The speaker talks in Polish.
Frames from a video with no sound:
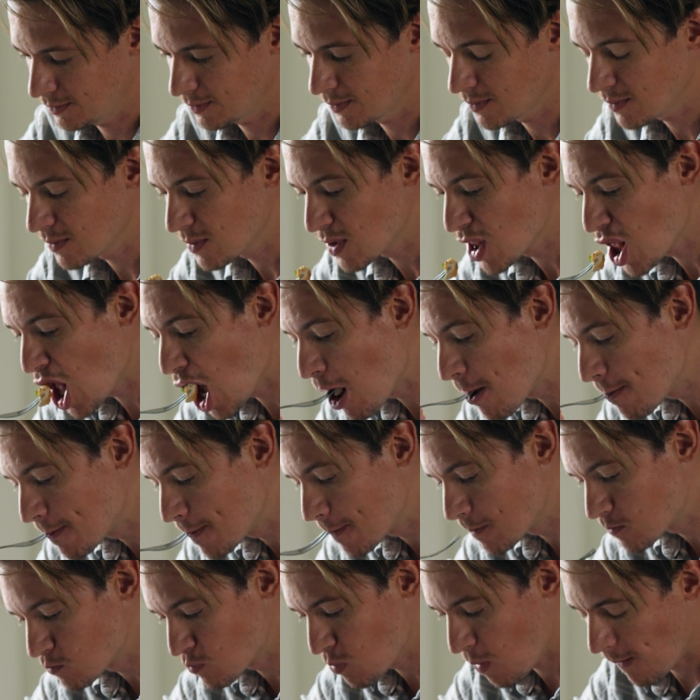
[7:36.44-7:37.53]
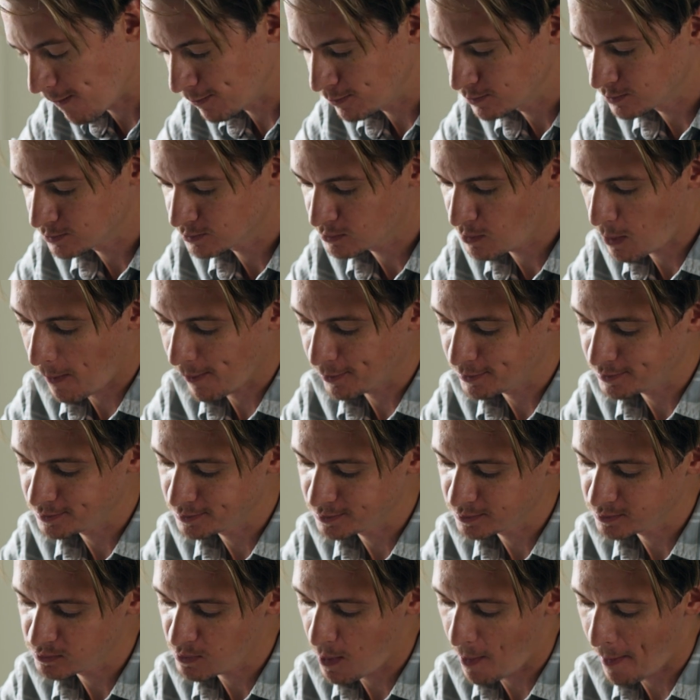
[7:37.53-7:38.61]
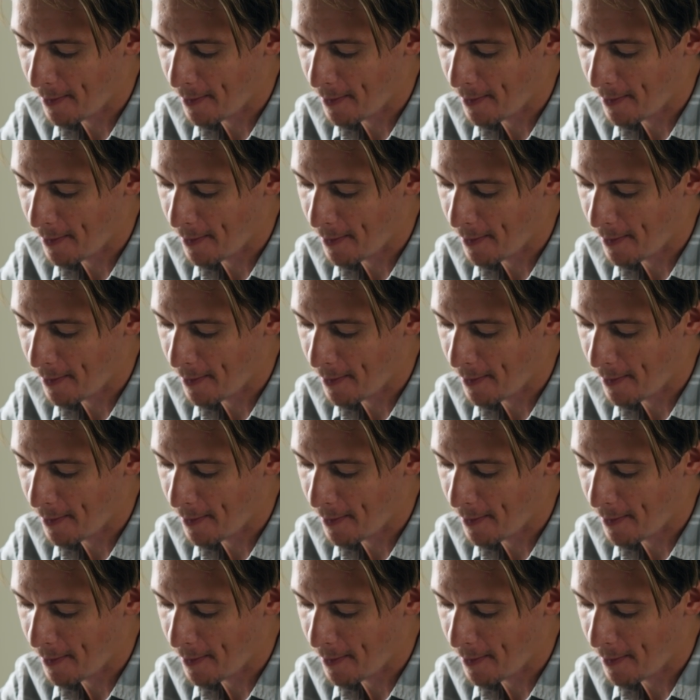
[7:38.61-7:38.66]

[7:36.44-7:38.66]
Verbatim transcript: też uwagę na Twoje żywienie, bo w